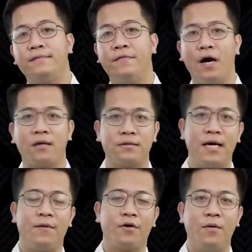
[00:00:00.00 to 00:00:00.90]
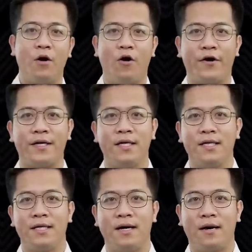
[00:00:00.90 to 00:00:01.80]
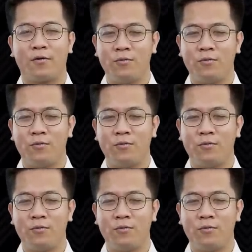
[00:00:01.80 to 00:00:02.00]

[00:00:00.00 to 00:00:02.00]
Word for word: Vâng, đây là một câu hỏi à,